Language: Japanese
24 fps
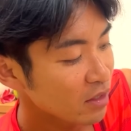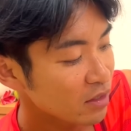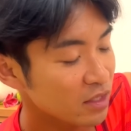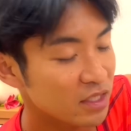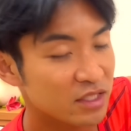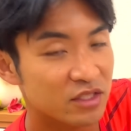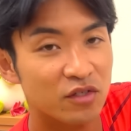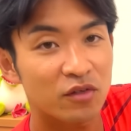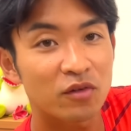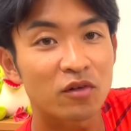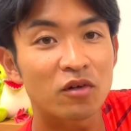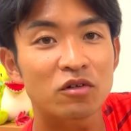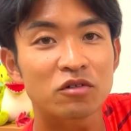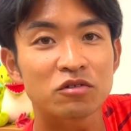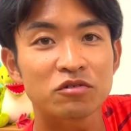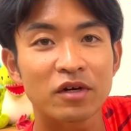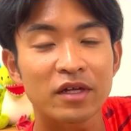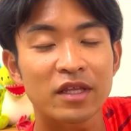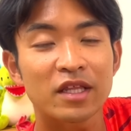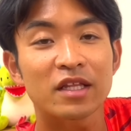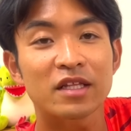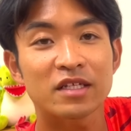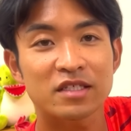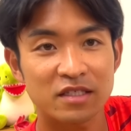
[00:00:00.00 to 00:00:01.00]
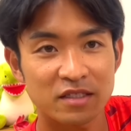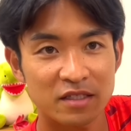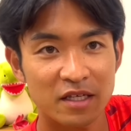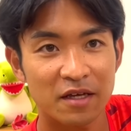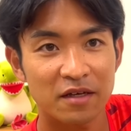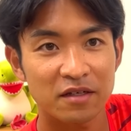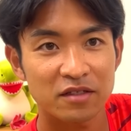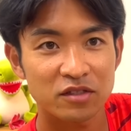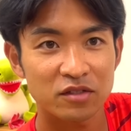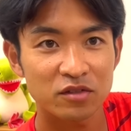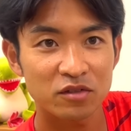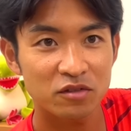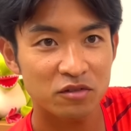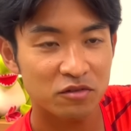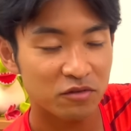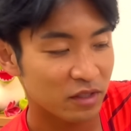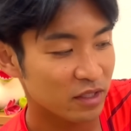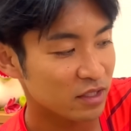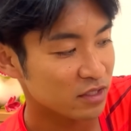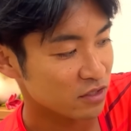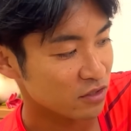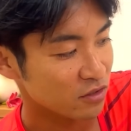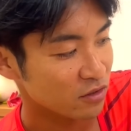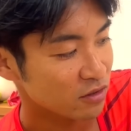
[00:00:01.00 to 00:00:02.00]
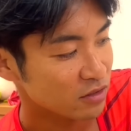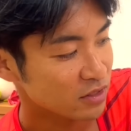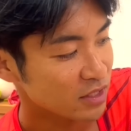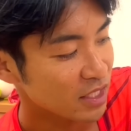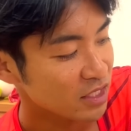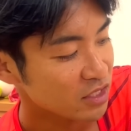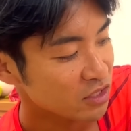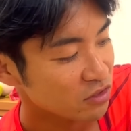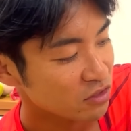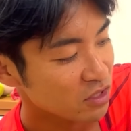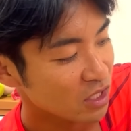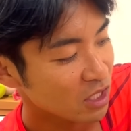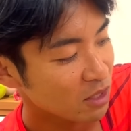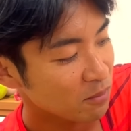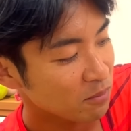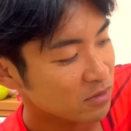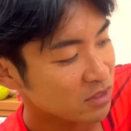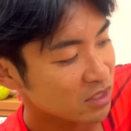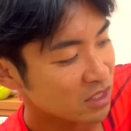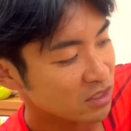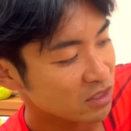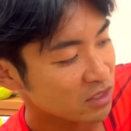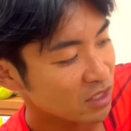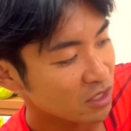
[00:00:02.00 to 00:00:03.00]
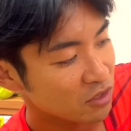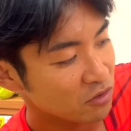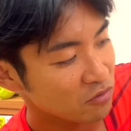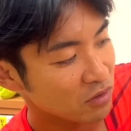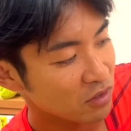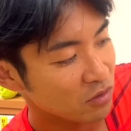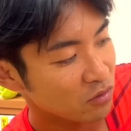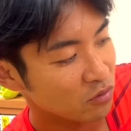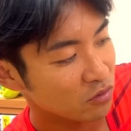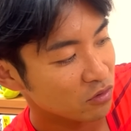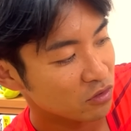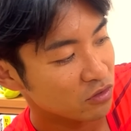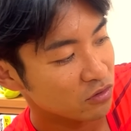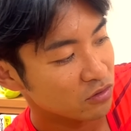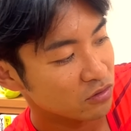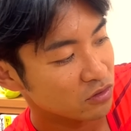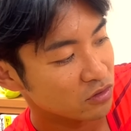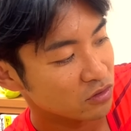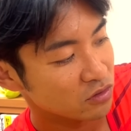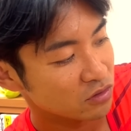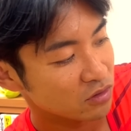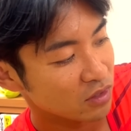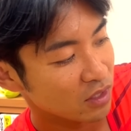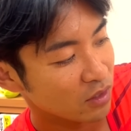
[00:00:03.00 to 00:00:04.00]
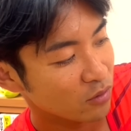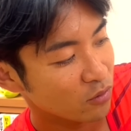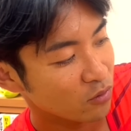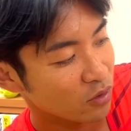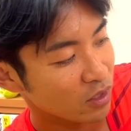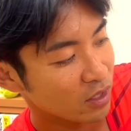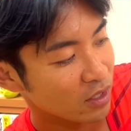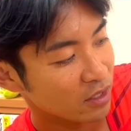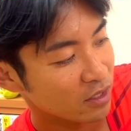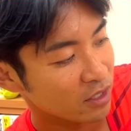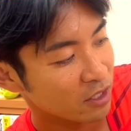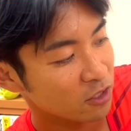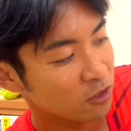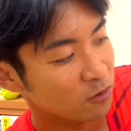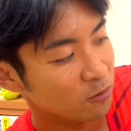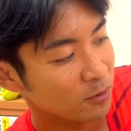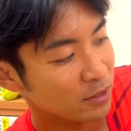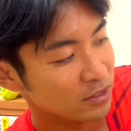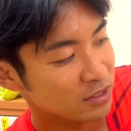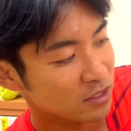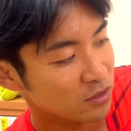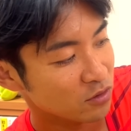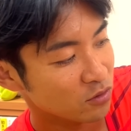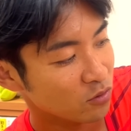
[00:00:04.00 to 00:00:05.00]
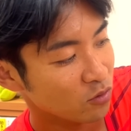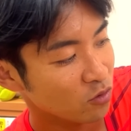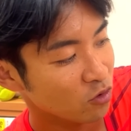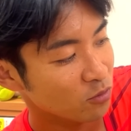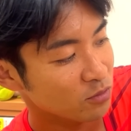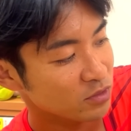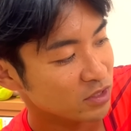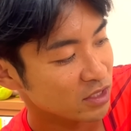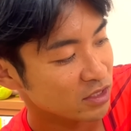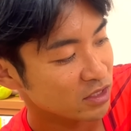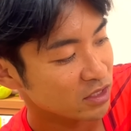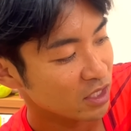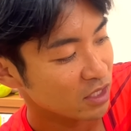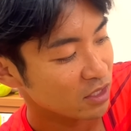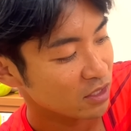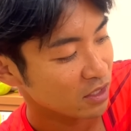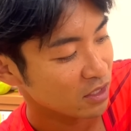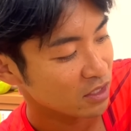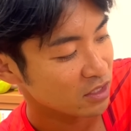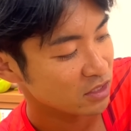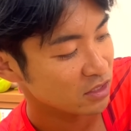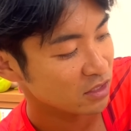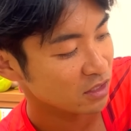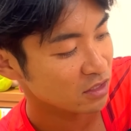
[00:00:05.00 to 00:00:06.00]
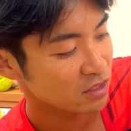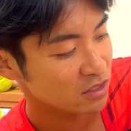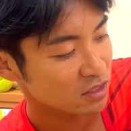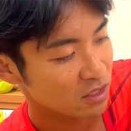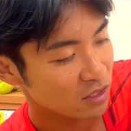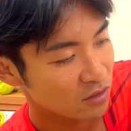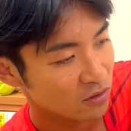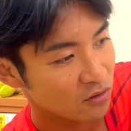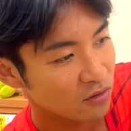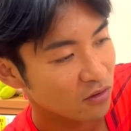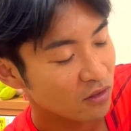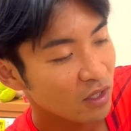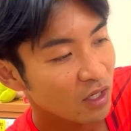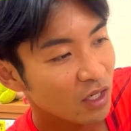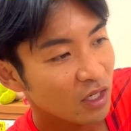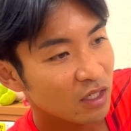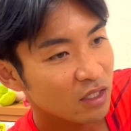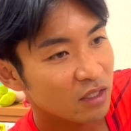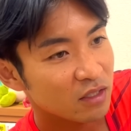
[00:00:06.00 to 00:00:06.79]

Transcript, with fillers: で、その上でですね、その上ですよ、最終的に目指したいのはこのきゅうじゅうごから ひゃくごパーセント、ここを目指したいって話なんですけど、